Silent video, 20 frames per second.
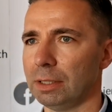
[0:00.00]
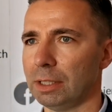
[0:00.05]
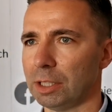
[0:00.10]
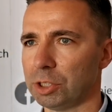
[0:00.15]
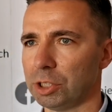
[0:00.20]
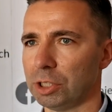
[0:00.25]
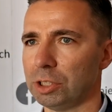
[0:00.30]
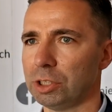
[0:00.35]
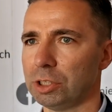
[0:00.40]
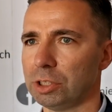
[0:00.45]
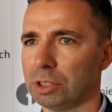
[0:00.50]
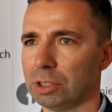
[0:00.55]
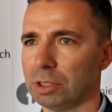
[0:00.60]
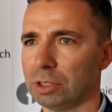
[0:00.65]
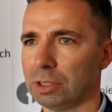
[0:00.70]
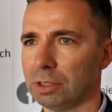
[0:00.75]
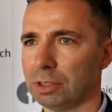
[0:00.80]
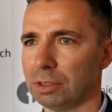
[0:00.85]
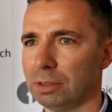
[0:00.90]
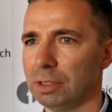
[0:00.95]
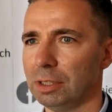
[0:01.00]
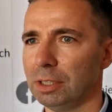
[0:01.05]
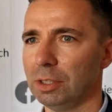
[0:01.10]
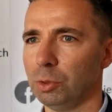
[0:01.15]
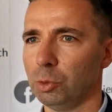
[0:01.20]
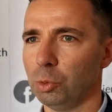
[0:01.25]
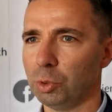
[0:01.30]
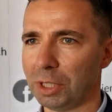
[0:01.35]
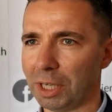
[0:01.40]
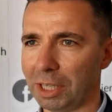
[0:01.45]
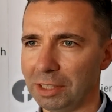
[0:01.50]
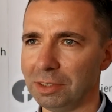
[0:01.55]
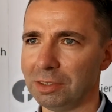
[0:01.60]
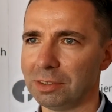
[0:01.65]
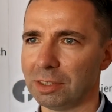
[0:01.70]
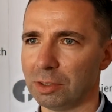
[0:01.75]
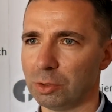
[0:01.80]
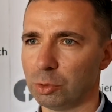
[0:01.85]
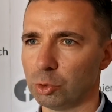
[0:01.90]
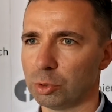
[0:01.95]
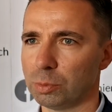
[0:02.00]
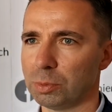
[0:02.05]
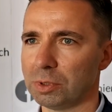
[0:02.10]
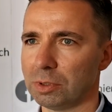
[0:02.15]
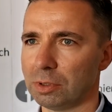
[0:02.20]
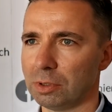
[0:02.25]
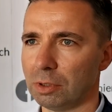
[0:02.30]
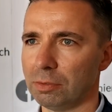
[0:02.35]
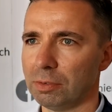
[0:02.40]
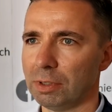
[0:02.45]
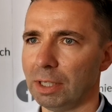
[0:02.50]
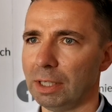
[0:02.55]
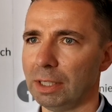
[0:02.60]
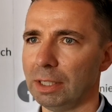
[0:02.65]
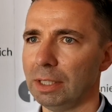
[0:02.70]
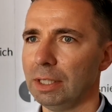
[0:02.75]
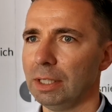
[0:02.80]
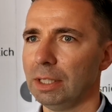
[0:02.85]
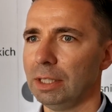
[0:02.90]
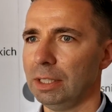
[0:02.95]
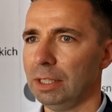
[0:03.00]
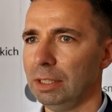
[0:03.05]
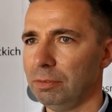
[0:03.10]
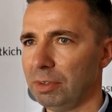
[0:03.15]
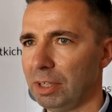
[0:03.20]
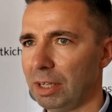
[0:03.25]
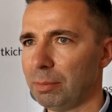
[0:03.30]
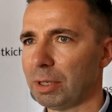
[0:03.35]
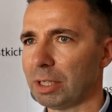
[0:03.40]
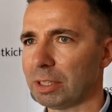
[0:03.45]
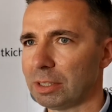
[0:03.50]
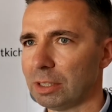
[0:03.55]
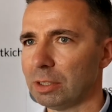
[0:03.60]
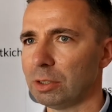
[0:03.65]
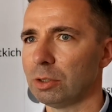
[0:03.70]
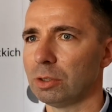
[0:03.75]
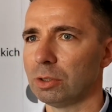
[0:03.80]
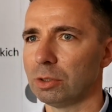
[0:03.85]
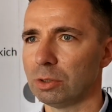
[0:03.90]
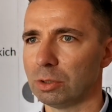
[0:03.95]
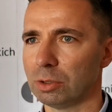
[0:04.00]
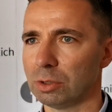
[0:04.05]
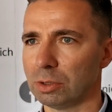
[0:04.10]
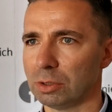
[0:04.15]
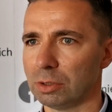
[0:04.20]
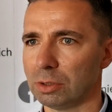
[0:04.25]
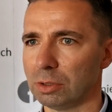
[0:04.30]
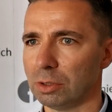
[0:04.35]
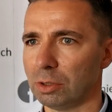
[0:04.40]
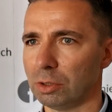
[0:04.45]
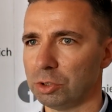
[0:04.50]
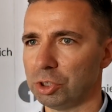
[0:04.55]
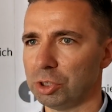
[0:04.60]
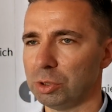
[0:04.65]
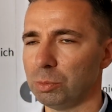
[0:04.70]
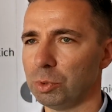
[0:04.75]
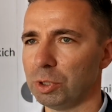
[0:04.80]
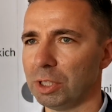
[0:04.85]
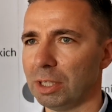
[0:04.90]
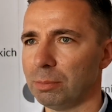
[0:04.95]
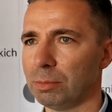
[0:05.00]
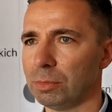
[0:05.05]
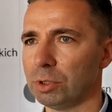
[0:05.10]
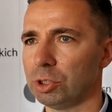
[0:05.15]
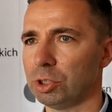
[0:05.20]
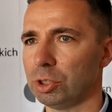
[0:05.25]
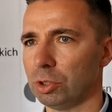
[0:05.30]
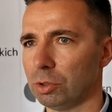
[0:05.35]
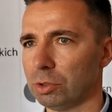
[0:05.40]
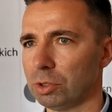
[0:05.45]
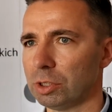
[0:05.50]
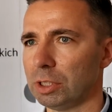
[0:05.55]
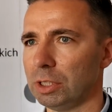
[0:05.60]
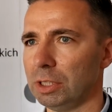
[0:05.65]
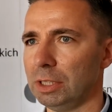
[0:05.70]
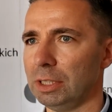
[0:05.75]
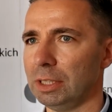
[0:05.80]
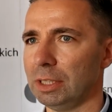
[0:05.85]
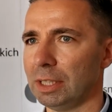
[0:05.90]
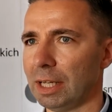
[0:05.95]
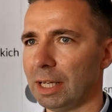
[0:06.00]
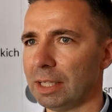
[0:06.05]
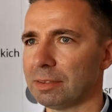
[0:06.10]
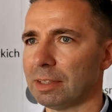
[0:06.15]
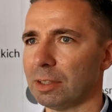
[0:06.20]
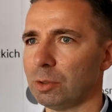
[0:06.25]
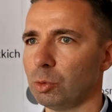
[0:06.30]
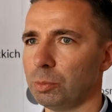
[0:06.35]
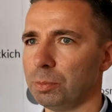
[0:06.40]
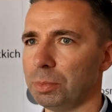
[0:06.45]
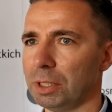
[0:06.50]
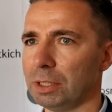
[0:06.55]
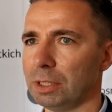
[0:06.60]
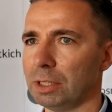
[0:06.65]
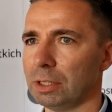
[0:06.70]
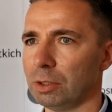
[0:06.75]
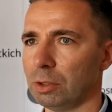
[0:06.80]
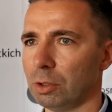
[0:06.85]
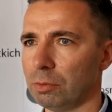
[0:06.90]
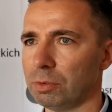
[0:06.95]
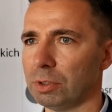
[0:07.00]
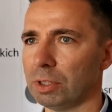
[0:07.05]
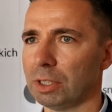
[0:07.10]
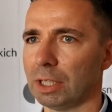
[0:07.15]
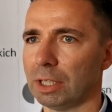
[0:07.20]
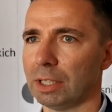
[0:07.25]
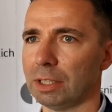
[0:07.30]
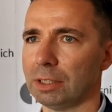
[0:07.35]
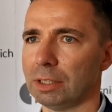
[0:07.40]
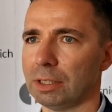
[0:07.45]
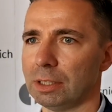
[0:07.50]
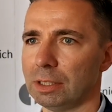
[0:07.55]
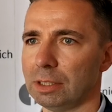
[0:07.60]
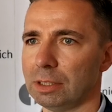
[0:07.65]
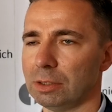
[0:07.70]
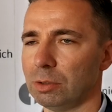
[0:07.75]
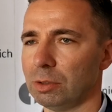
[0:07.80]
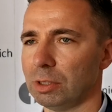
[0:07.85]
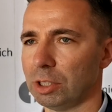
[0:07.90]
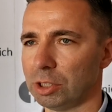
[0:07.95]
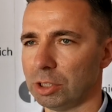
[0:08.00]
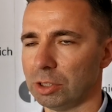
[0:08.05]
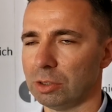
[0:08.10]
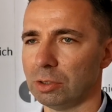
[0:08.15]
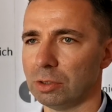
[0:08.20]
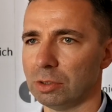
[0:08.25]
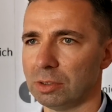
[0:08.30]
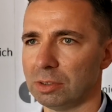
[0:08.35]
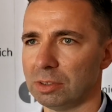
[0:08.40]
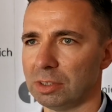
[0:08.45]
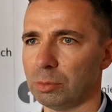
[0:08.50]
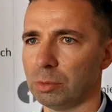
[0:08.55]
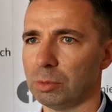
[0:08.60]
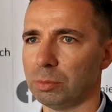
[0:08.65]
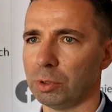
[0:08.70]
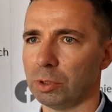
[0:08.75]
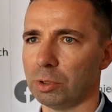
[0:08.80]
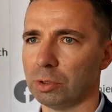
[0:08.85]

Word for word: e, na rzecz e, Ukraińskiej Służby Zdrowia i w ramach tego e, otrzymujemy środki na zakupienie nowych karetek do naszego systemu